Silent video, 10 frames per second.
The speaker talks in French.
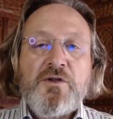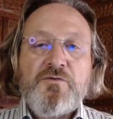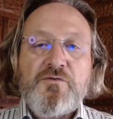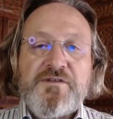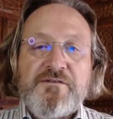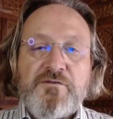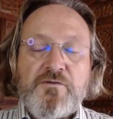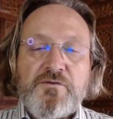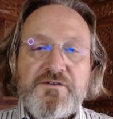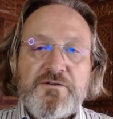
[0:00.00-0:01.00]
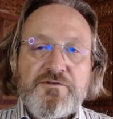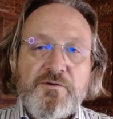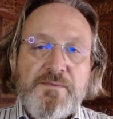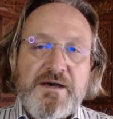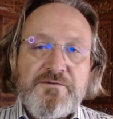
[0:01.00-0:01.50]
nous avons aussi notre
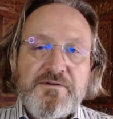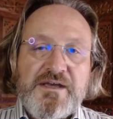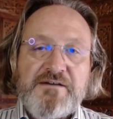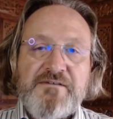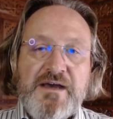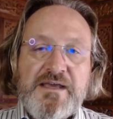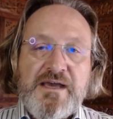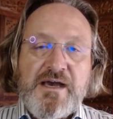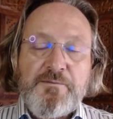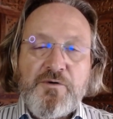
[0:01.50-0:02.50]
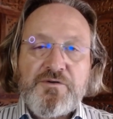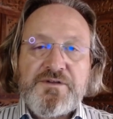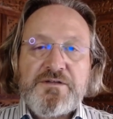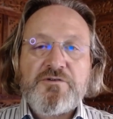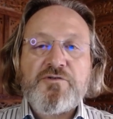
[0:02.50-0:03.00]
part de travail à
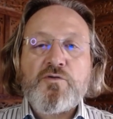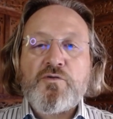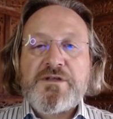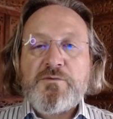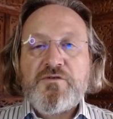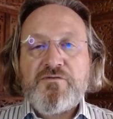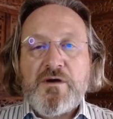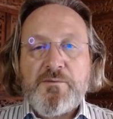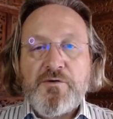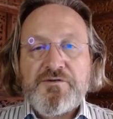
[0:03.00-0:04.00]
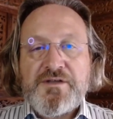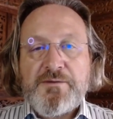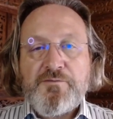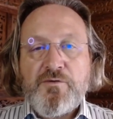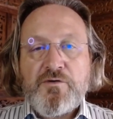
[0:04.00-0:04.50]
apporter, notre contribution à apporter
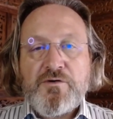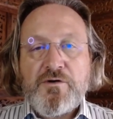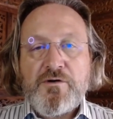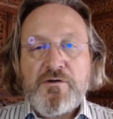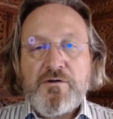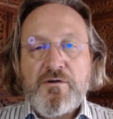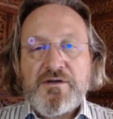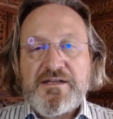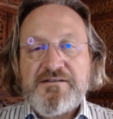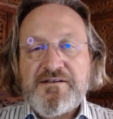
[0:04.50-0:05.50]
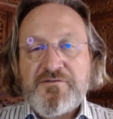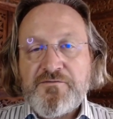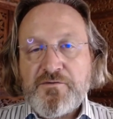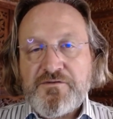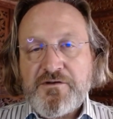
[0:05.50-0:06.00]
pour que l'organisation
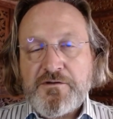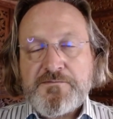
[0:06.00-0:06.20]
fonctionne.